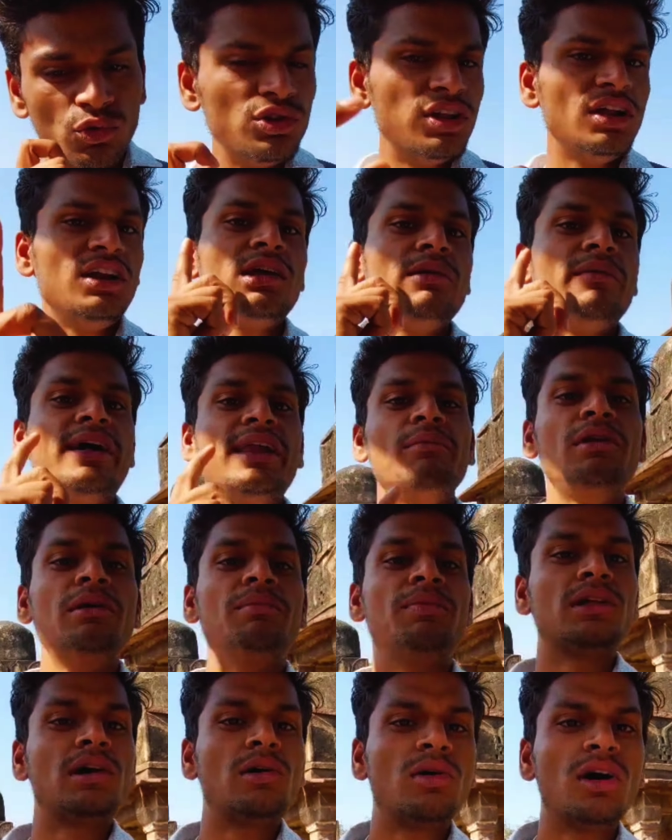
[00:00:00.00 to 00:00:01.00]
उदल के बारे में
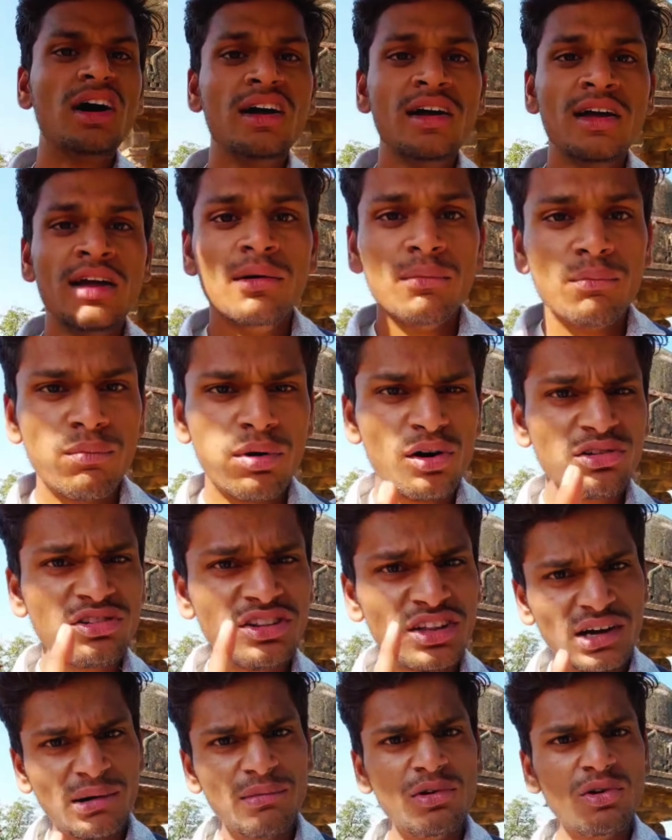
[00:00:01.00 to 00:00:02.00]
नहीं पता हुआ बहुत
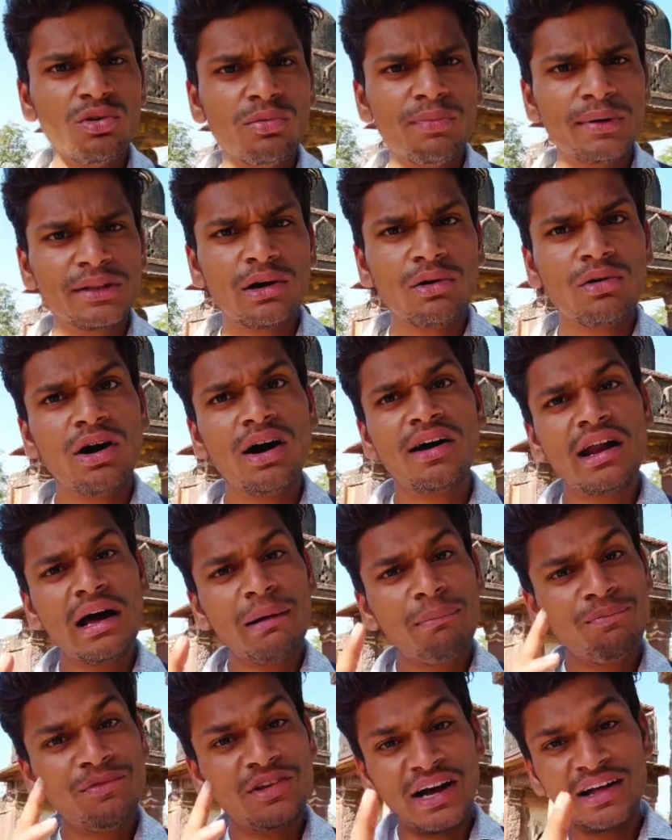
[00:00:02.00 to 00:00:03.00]
से कम लोगों को पता हुआ और
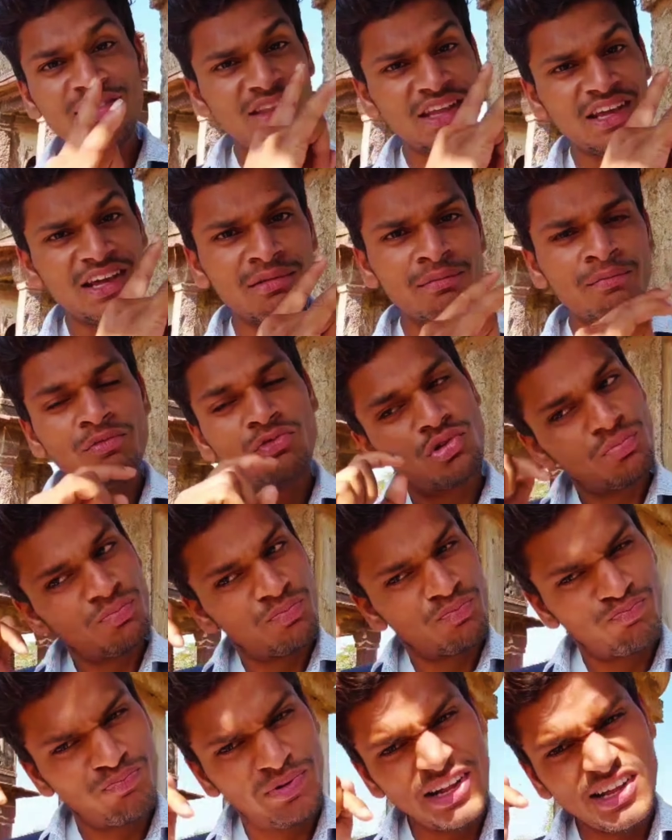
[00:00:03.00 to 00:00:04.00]
आप जानते हैं तो
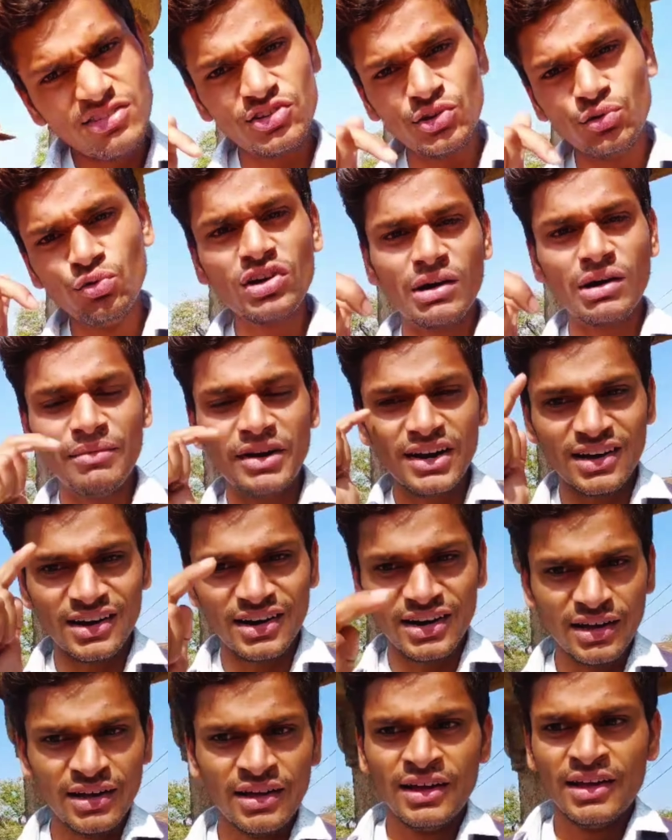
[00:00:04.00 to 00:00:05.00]
प्लीज़ ज़रूर कमेंट
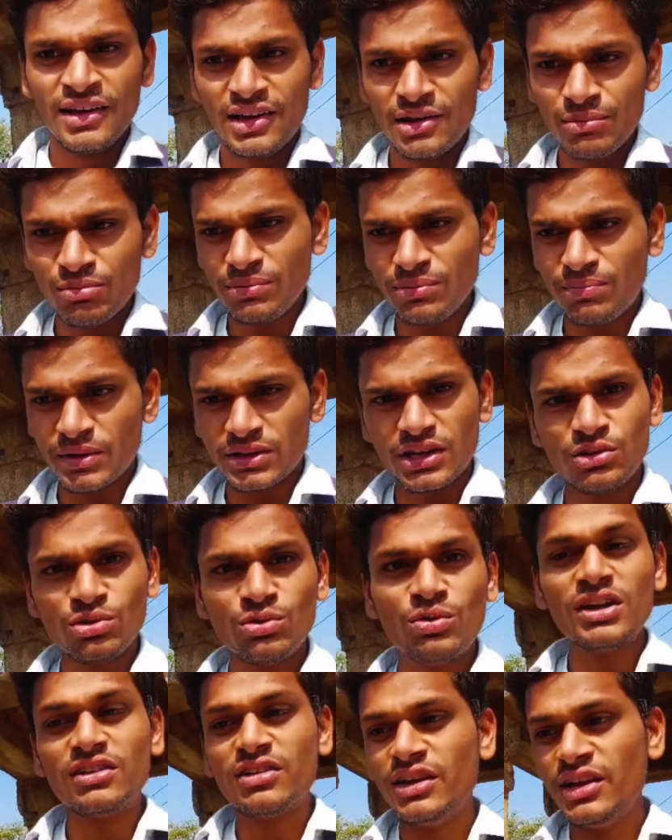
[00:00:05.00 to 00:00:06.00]
करना कि मुझे पता
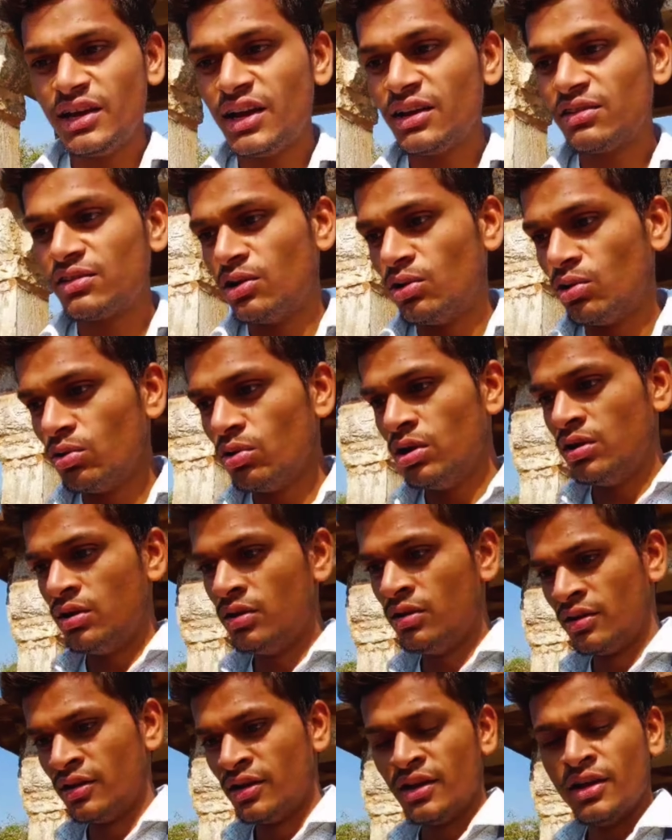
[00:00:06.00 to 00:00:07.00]
तो होना चाहिए कि कितने लोग
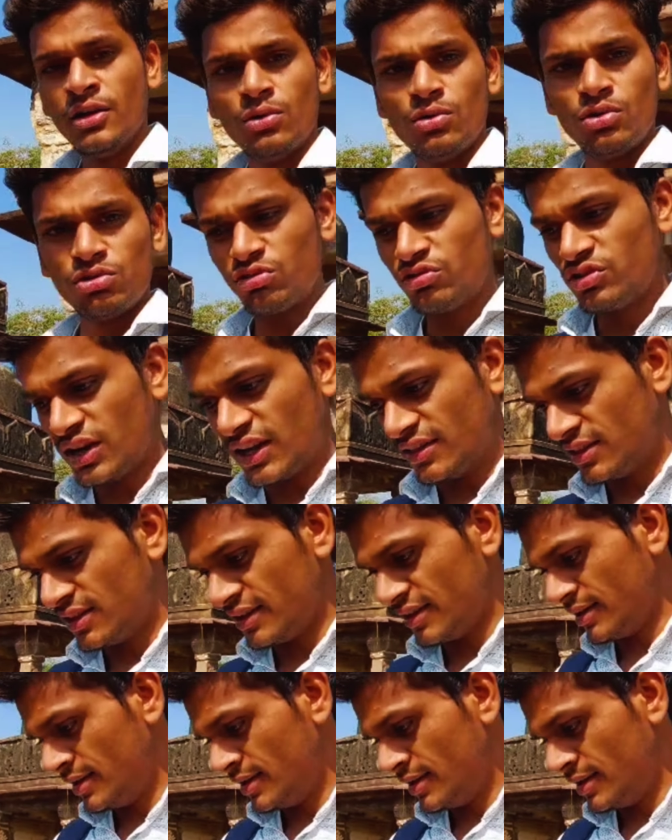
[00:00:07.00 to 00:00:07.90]
उसको जानते